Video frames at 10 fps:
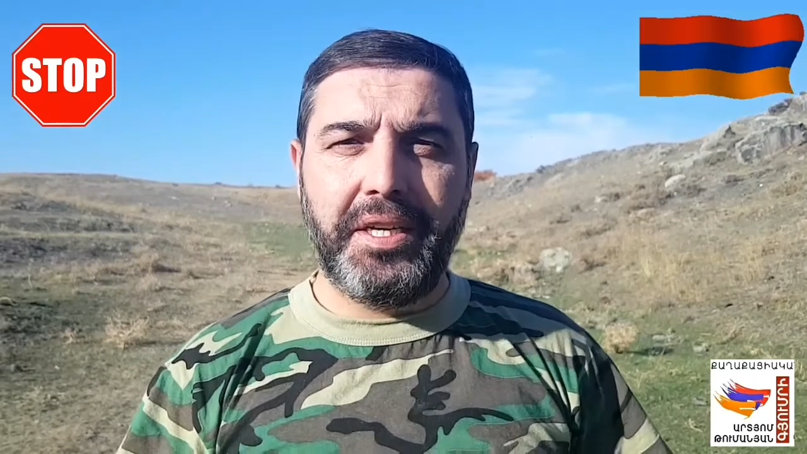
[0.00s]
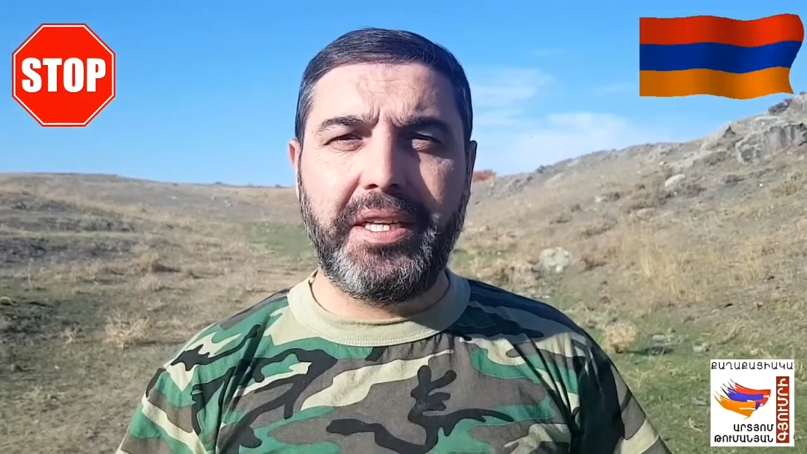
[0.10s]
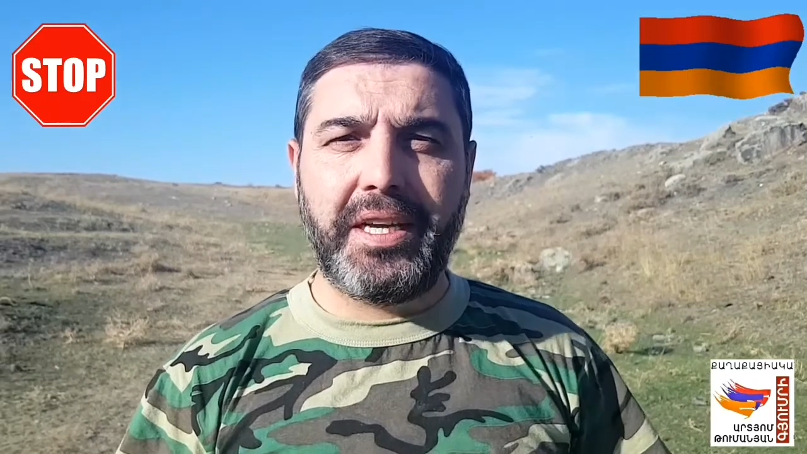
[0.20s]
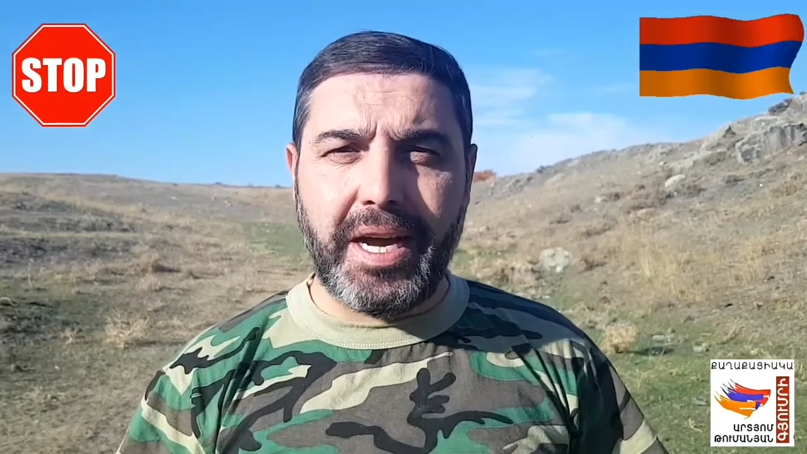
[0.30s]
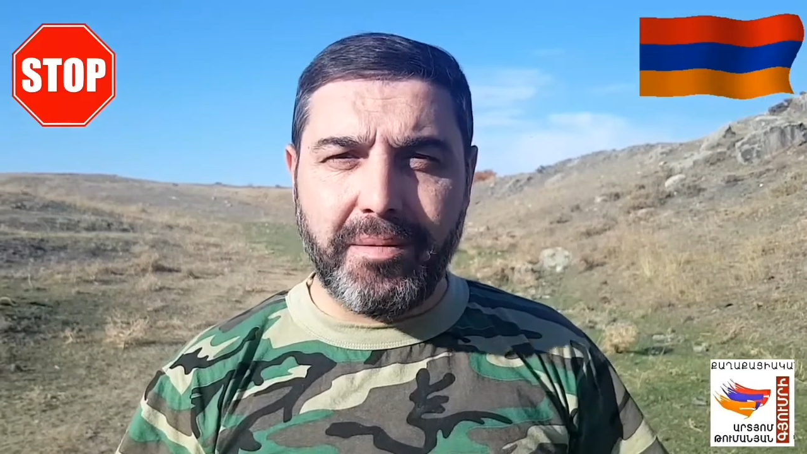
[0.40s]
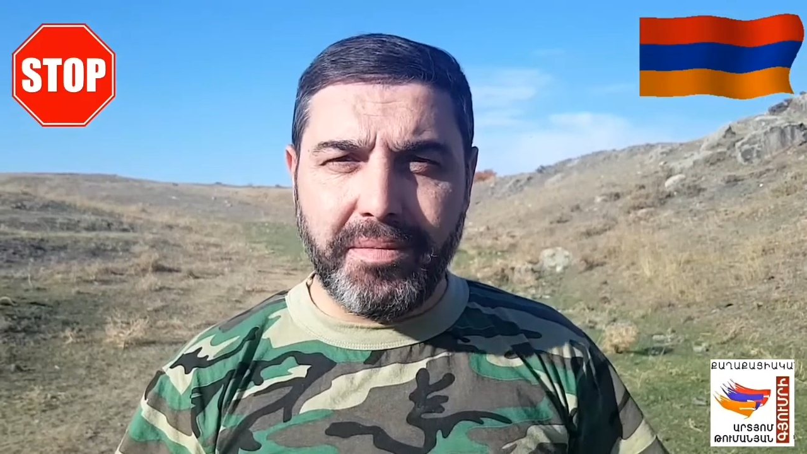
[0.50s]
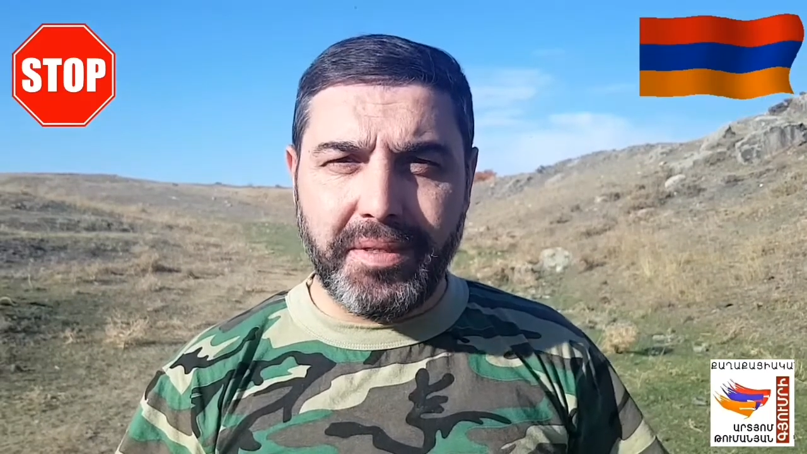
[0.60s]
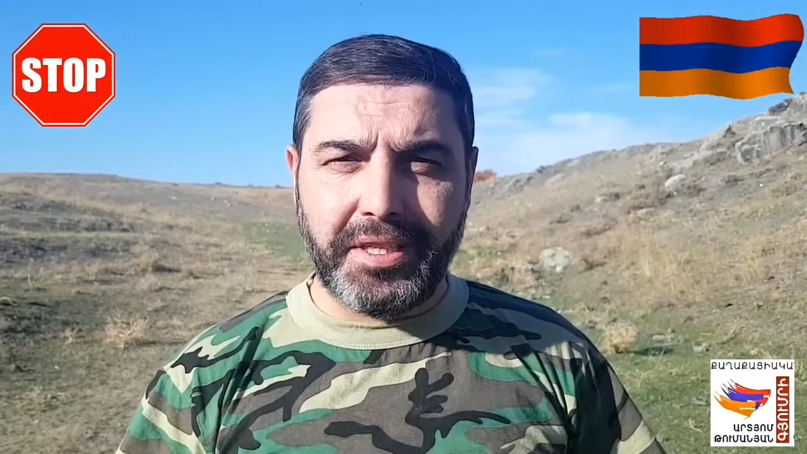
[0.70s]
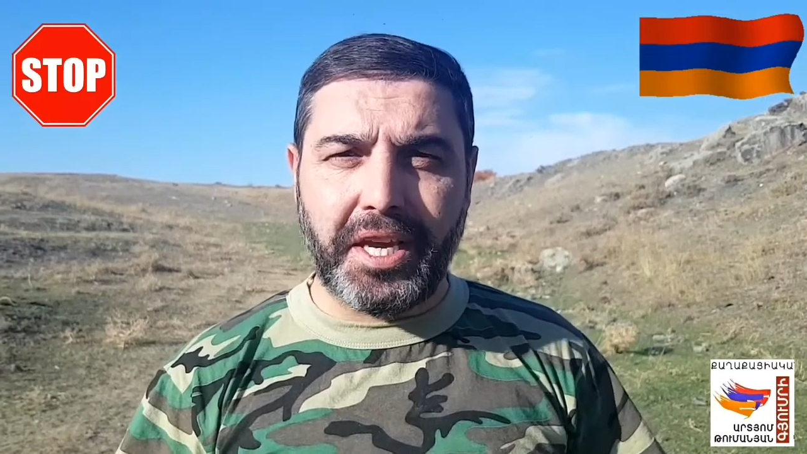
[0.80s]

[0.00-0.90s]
Илхам